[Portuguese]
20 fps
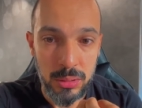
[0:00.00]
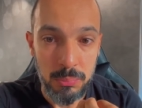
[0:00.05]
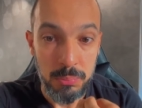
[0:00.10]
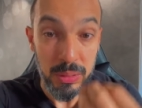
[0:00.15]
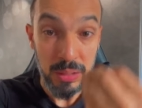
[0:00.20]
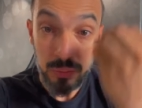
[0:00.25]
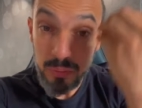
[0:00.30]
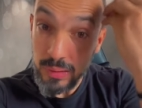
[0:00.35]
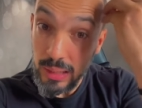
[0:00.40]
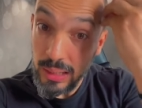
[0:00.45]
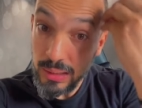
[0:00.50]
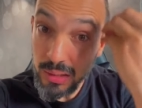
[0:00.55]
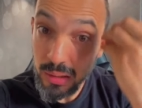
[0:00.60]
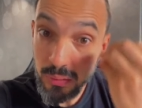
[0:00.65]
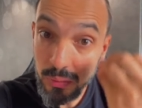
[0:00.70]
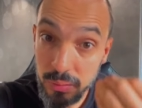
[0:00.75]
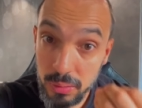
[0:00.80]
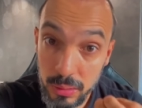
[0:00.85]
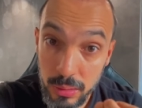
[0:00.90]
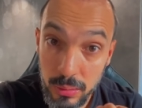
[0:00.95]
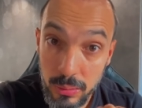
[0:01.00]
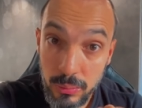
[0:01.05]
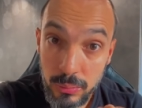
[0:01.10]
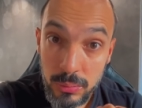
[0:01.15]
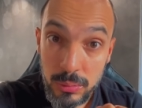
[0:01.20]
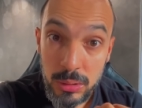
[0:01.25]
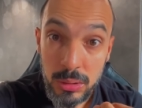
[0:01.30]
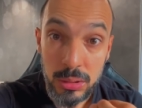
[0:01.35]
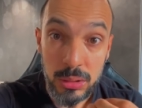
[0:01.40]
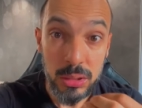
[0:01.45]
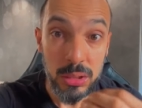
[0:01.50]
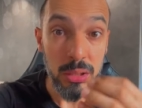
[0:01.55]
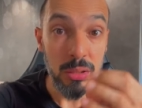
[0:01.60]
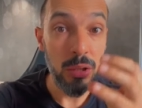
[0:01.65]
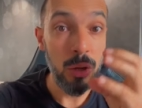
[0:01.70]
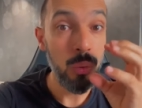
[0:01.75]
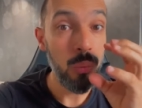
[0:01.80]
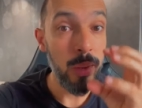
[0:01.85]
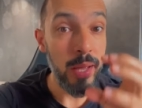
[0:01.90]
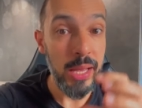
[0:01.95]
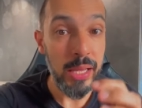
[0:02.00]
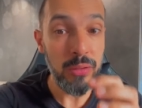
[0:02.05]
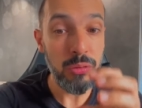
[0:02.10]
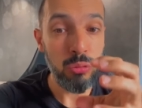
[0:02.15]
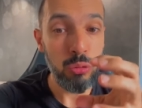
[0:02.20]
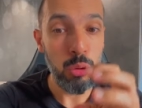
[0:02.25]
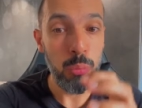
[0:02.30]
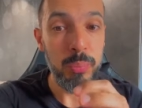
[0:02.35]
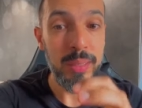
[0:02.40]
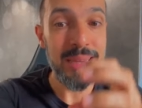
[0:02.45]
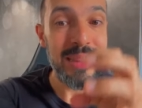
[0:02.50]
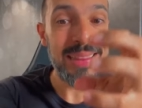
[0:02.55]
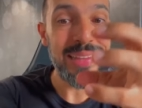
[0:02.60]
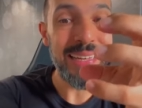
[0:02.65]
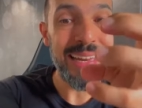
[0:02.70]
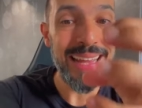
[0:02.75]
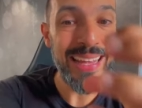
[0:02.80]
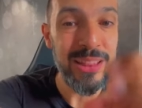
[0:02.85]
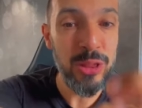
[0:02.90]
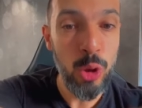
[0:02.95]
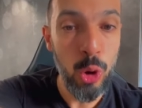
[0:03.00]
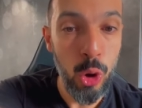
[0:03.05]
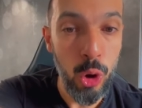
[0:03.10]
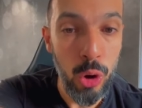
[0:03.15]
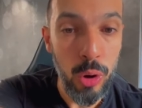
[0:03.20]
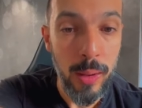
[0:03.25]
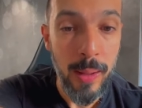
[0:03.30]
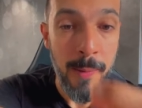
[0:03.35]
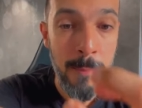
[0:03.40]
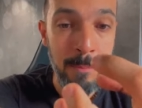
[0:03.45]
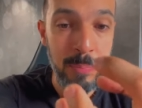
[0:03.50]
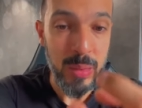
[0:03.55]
Prestar atenção que não é sobre treino,